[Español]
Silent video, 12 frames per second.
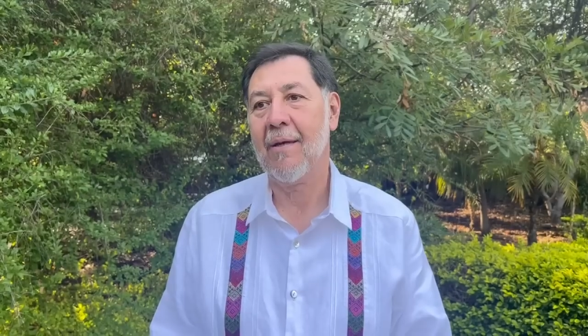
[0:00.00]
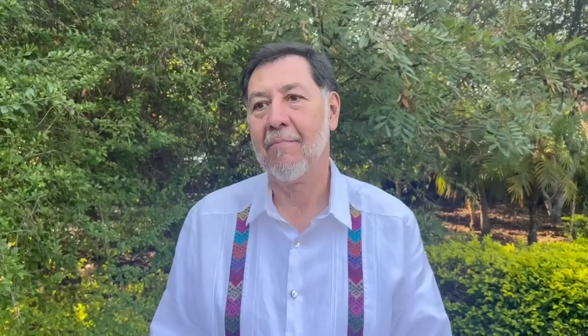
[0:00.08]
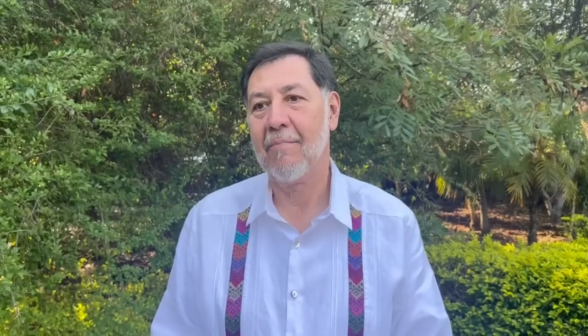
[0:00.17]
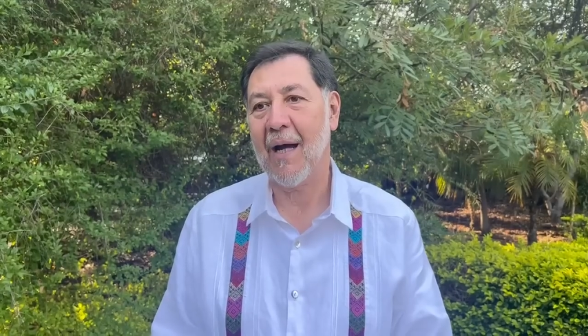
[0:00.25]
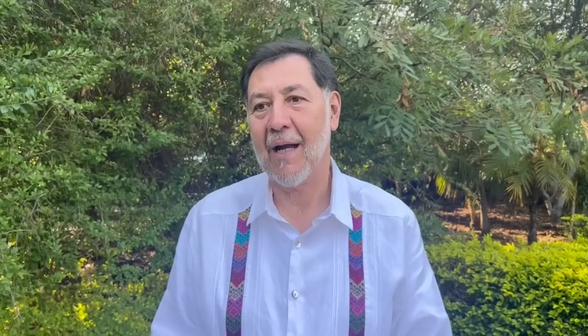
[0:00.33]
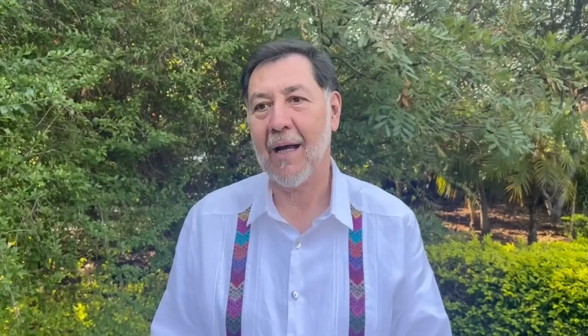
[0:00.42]

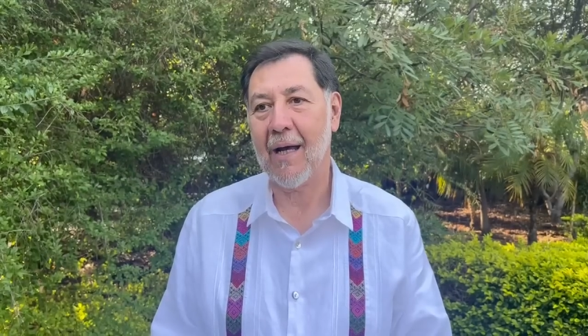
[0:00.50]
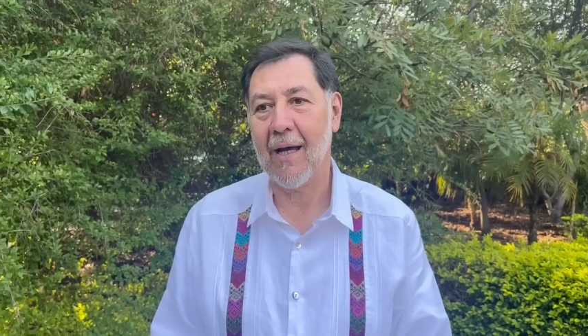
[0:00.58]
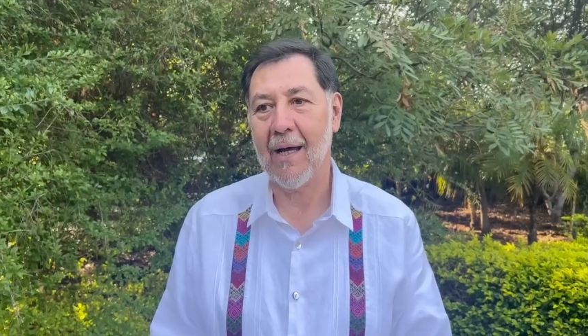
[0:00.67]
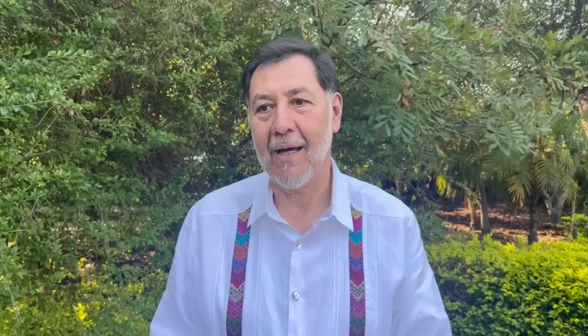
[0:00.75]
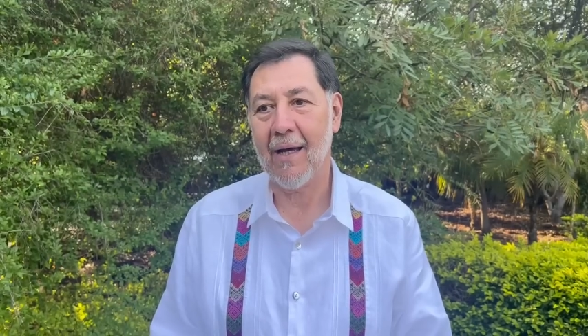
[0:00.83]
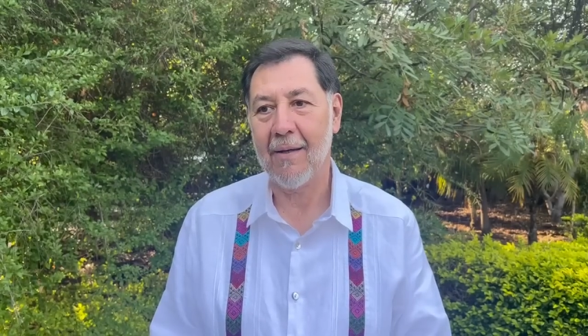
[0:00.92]

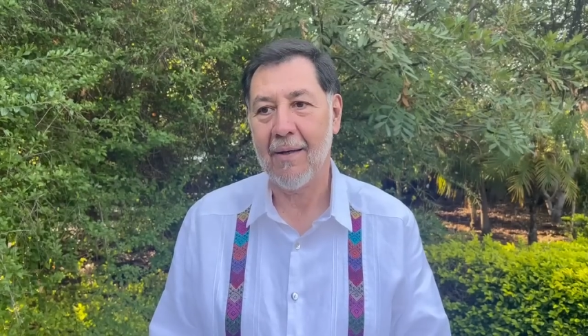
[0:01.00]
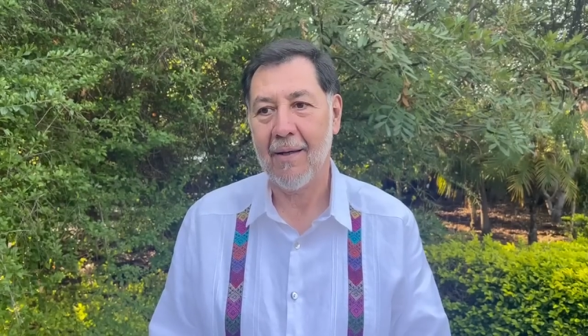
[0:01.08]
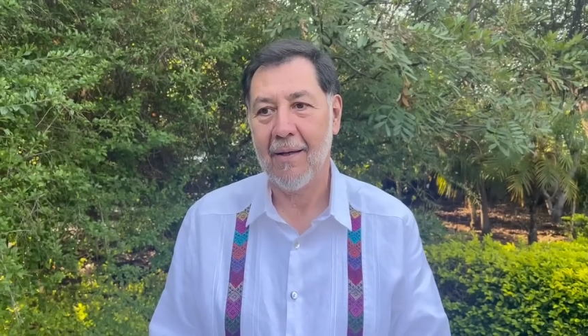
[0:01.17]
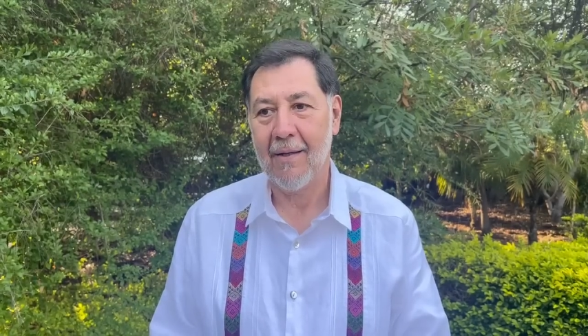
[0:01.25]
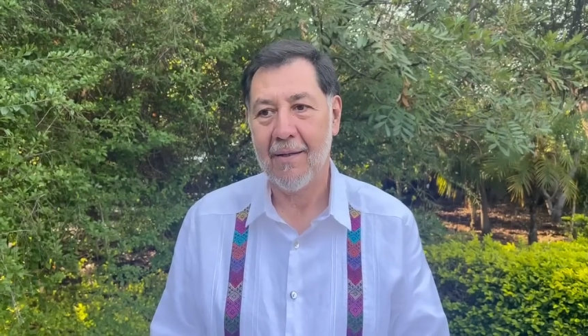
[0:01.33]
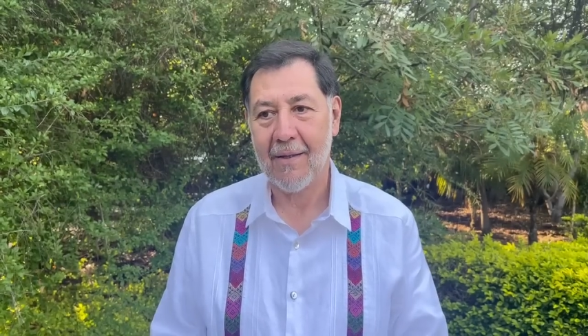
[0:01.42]
para
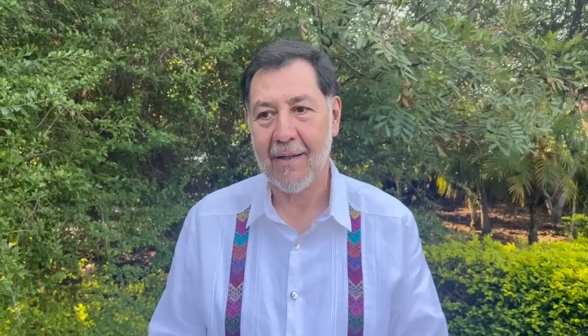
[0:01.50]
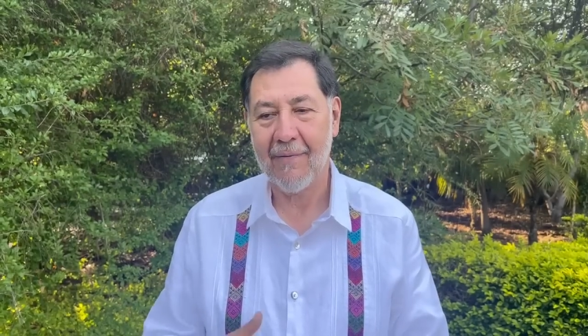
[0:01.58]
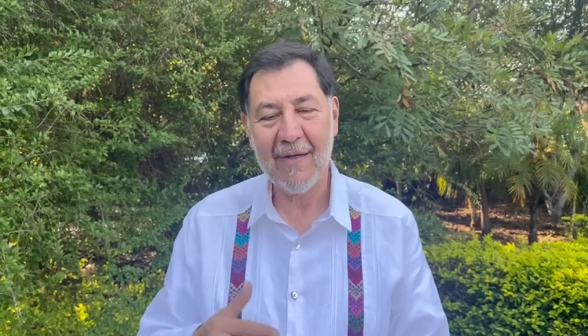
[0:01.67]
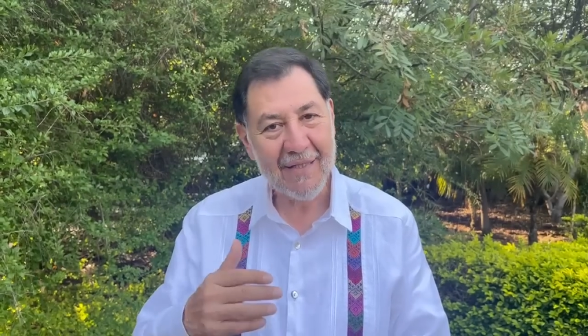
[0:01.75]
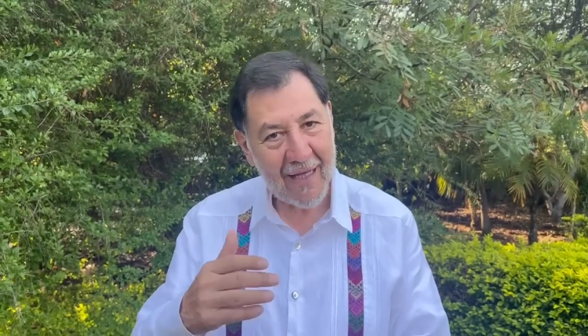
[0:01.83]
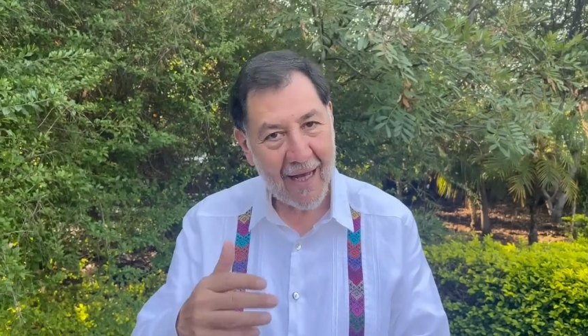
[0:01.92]

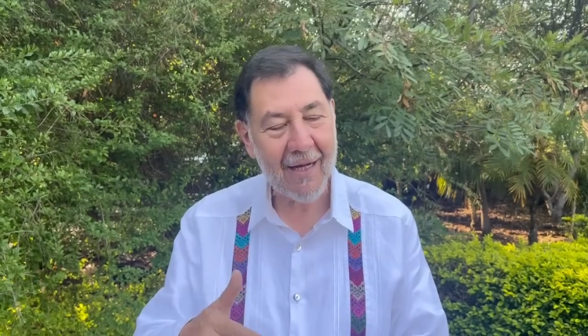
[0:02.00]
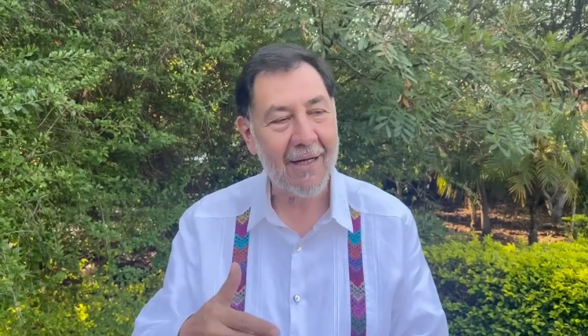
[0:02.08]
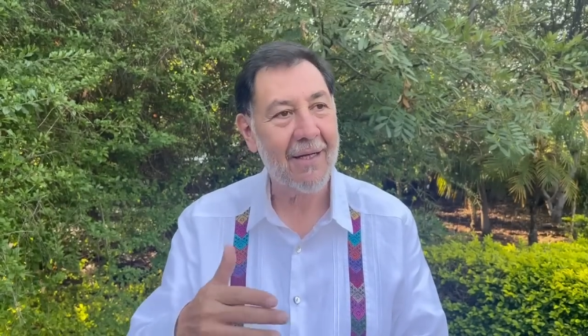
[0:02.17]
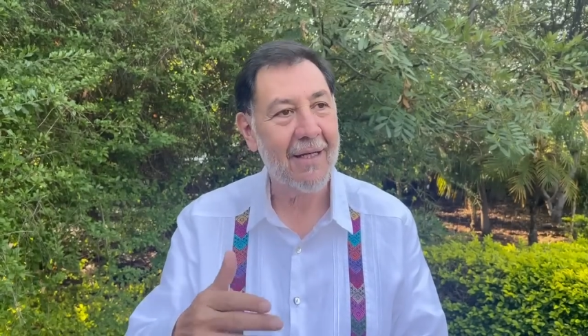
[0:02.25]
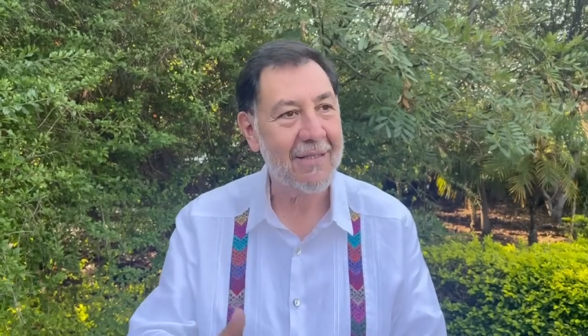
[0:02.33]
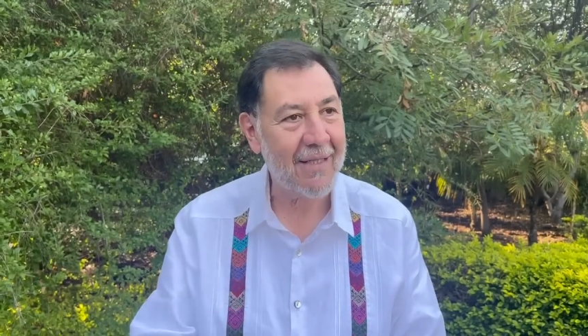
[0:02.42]
revisar
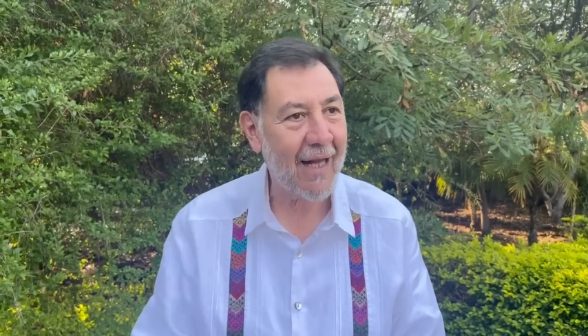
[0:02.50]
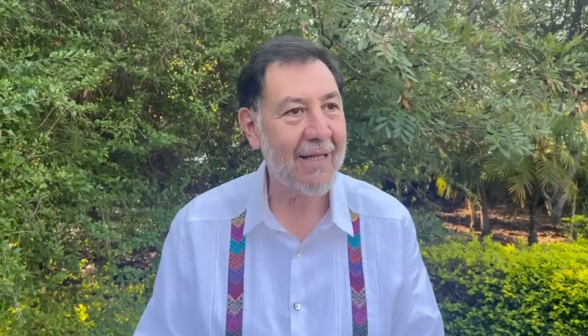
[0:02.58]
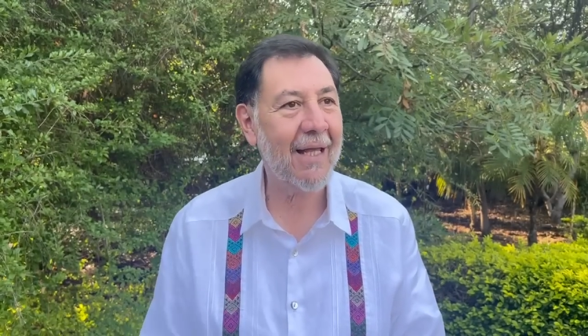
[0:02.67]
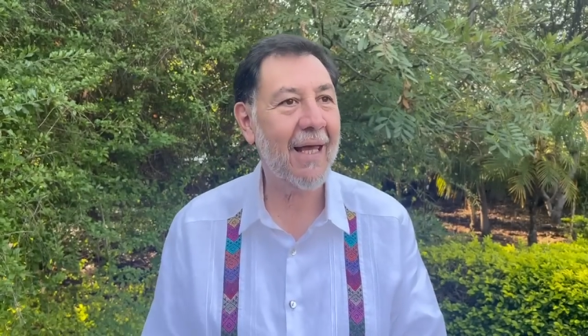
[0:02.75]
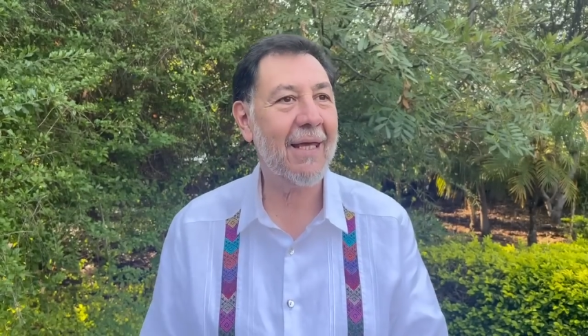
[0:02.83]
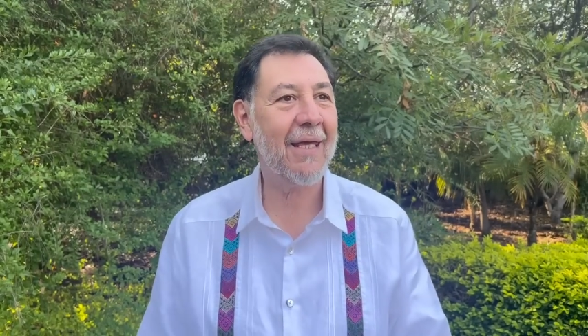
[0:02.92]

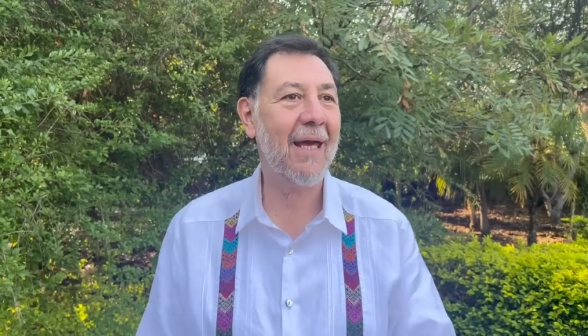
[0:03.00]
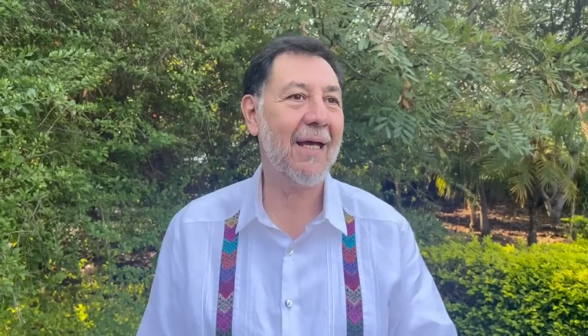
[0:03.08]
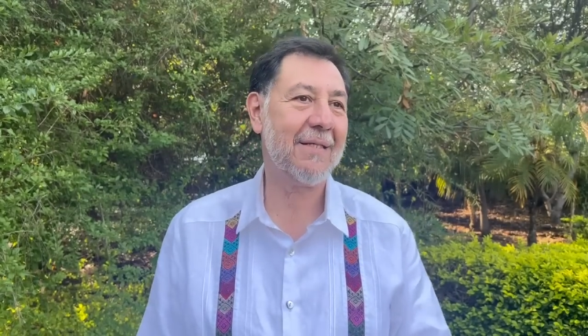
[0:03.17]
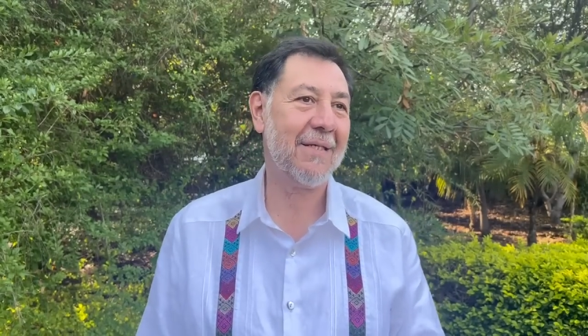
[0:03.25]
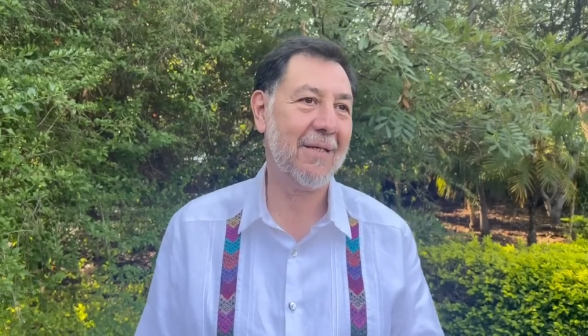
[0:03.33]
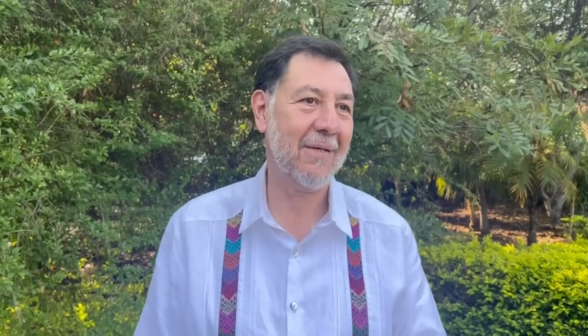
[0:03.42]

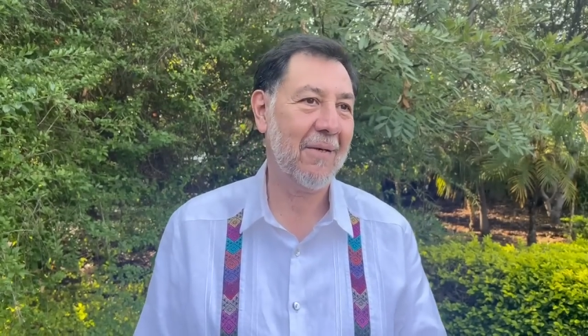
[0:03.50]
estrategias,